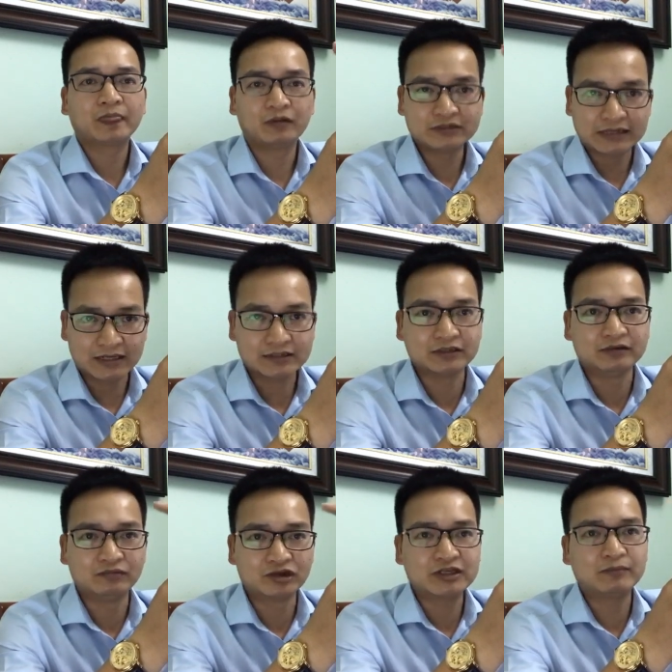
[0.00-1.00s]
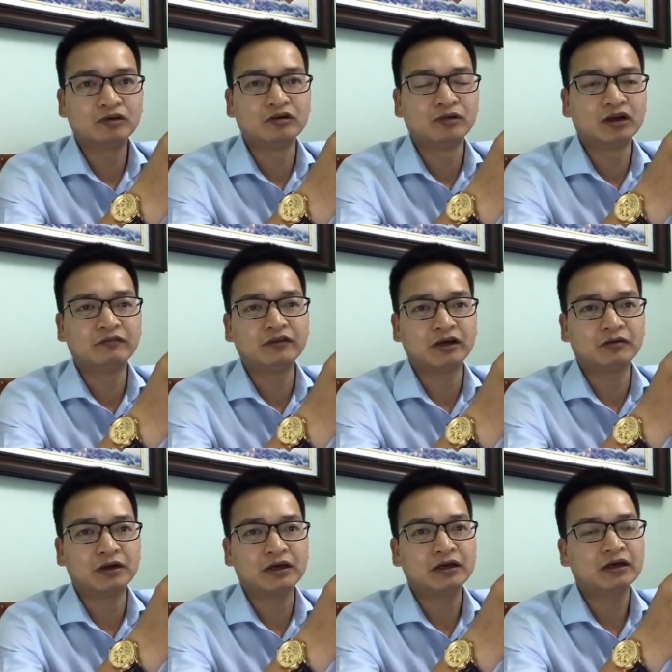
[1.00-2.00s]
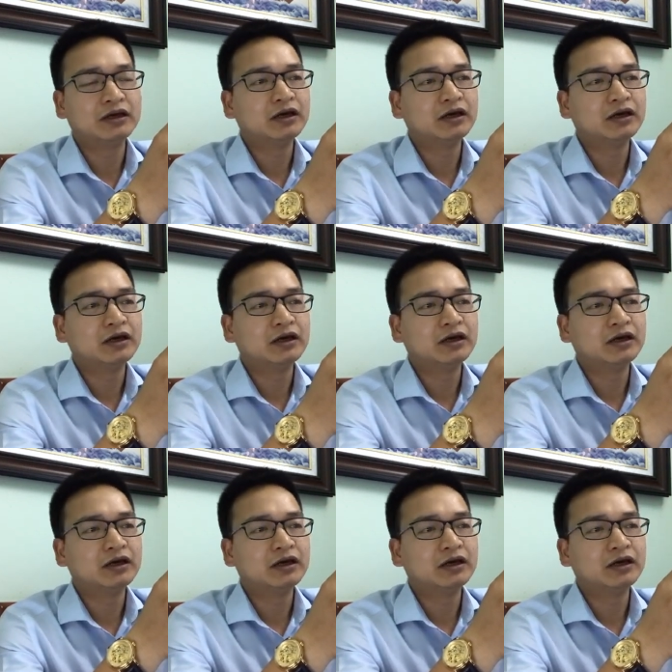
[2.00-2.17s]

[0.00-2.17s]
tôi giả sử 100 đô một đơn vị hàng hóa